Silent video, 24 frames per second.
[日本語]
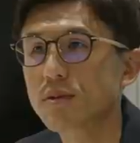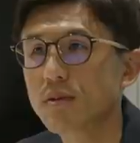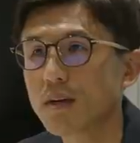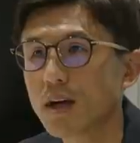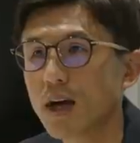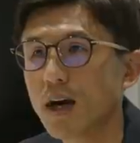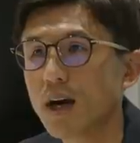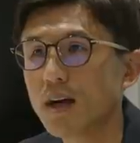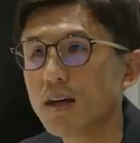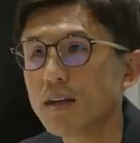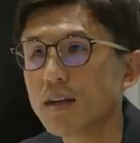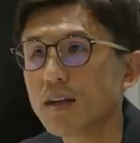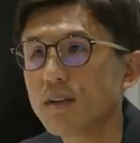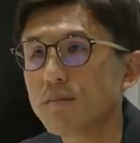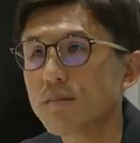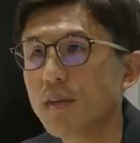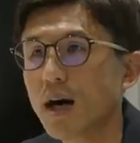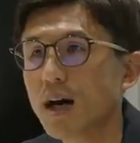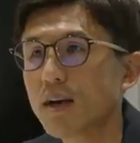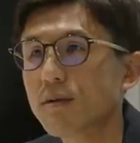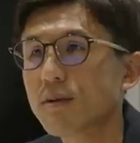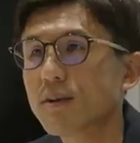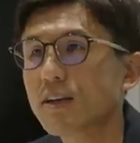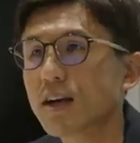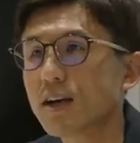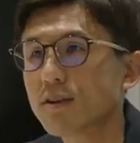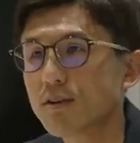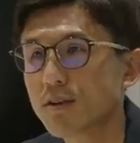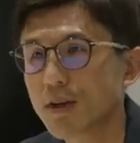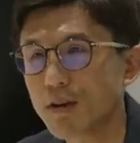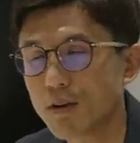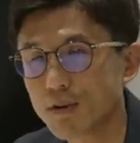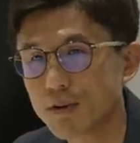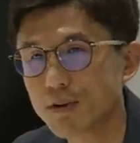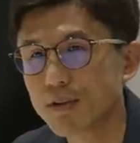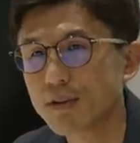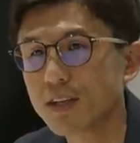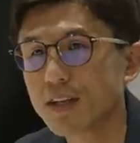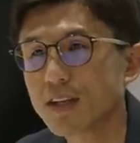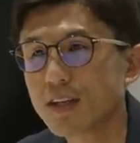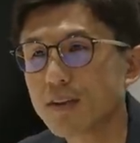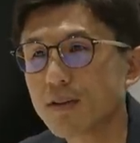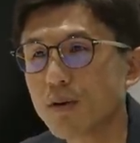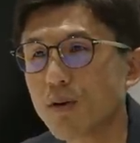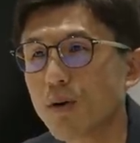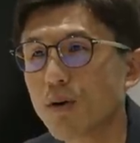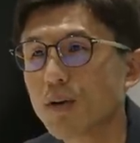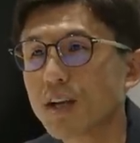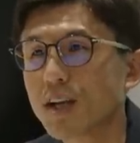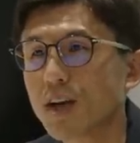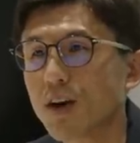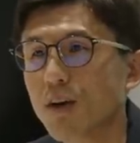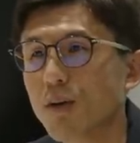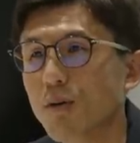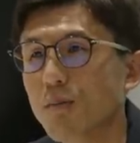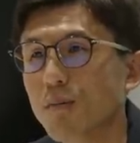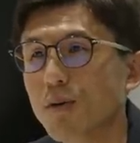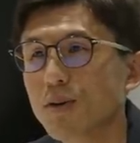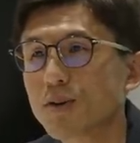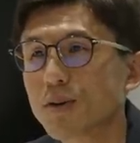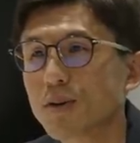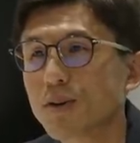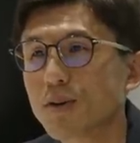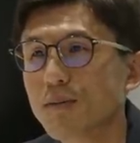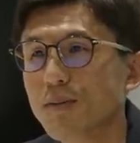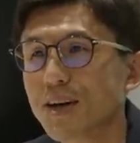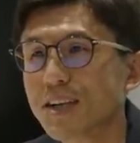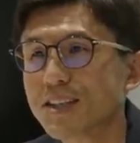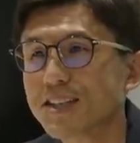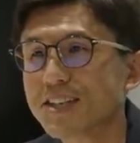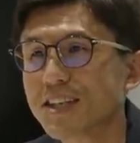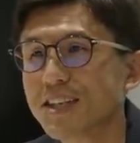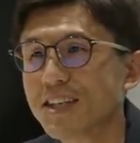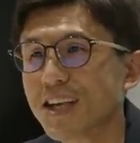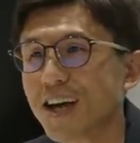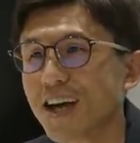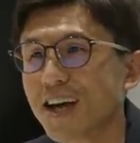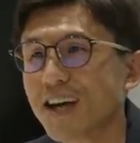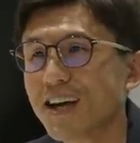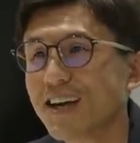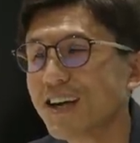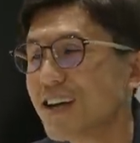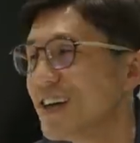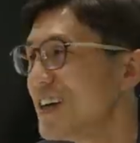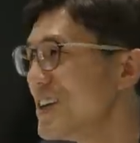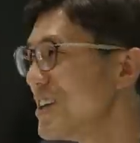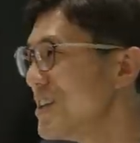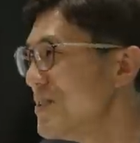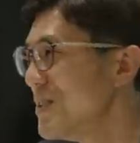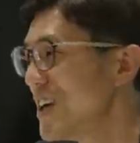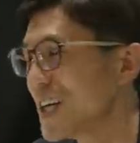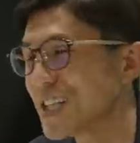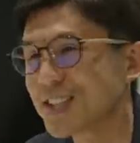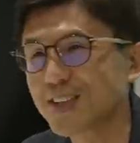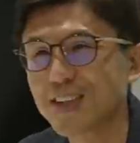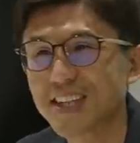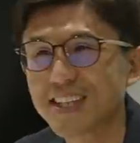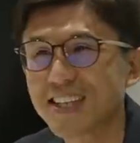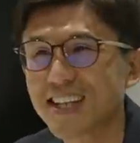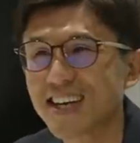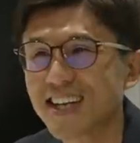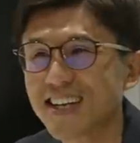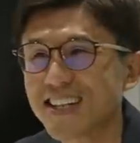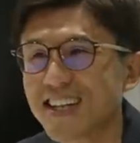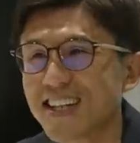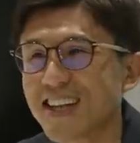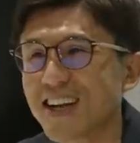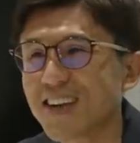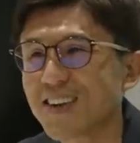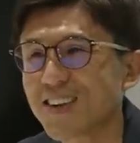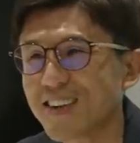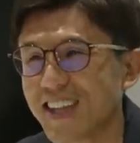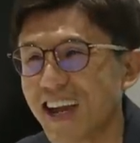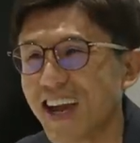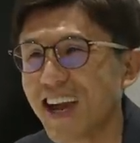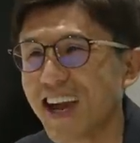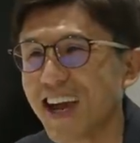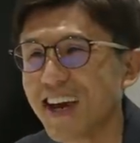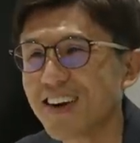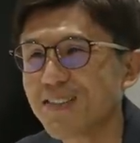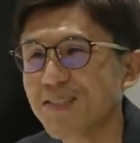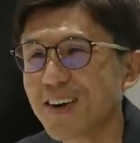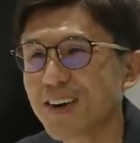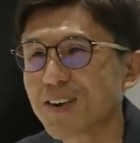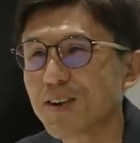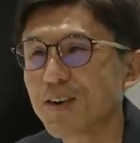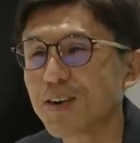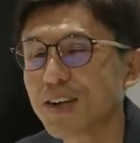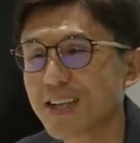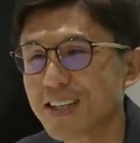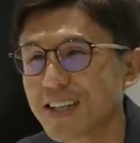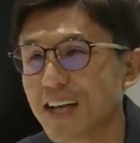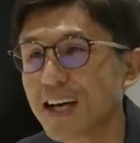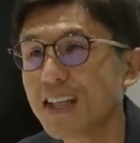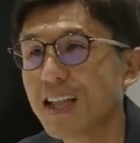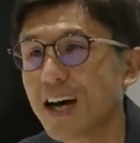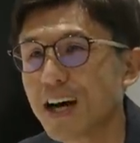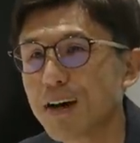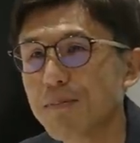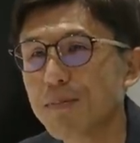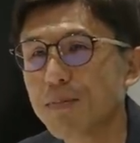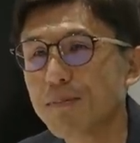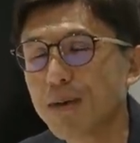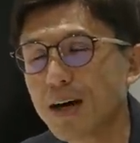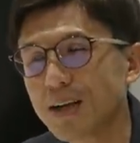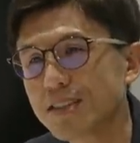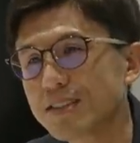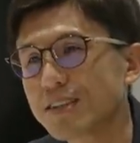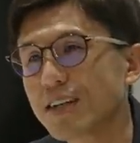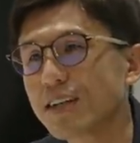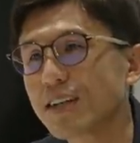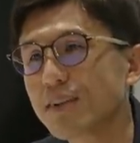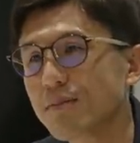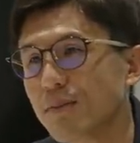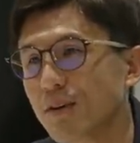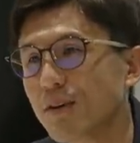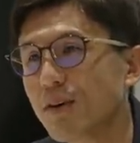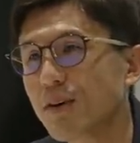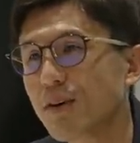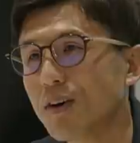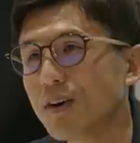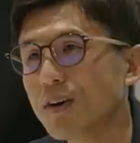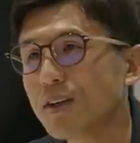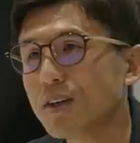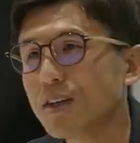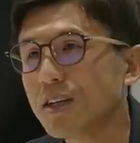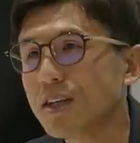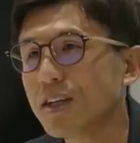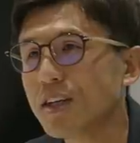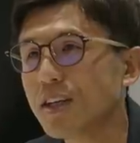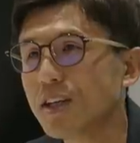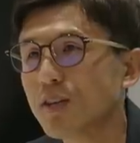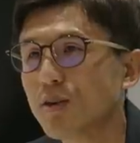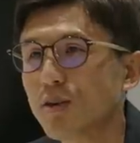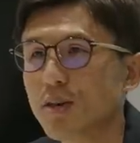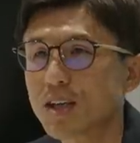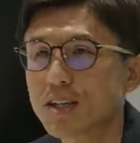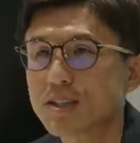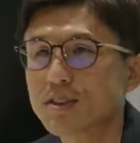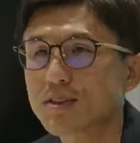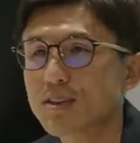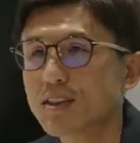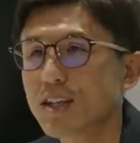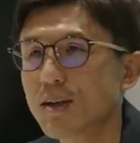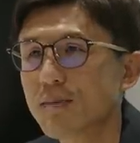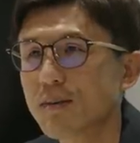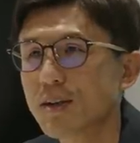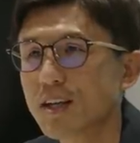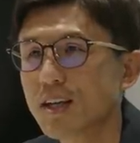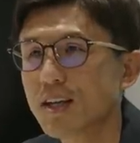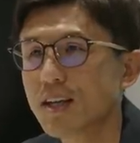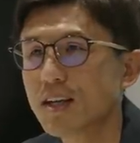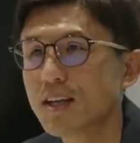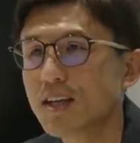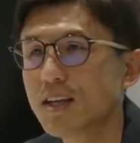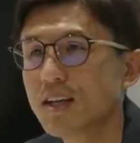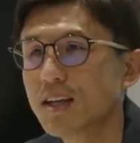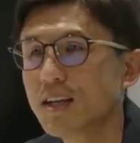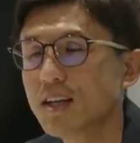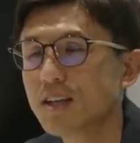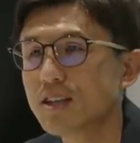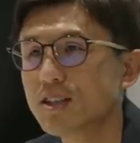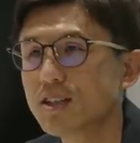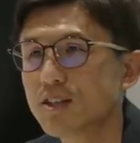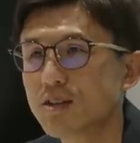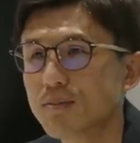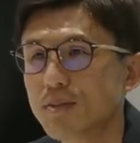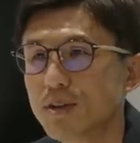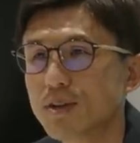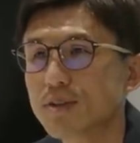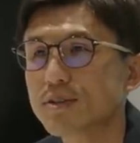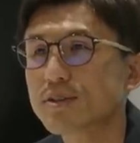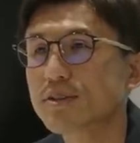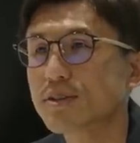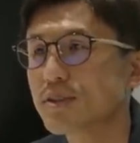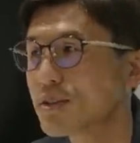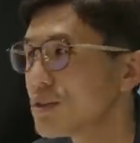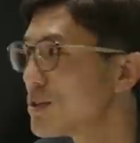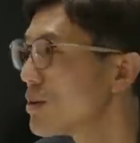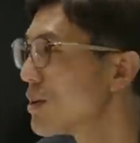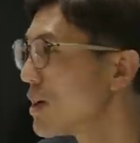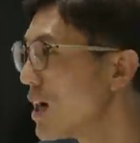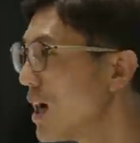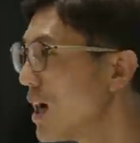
とかアルベル監督は本当に本家本元のバルサで生まれ育った方なのでまあ攻撃、ただやっぱバルサでもいい攻撃するためにいい守備をすると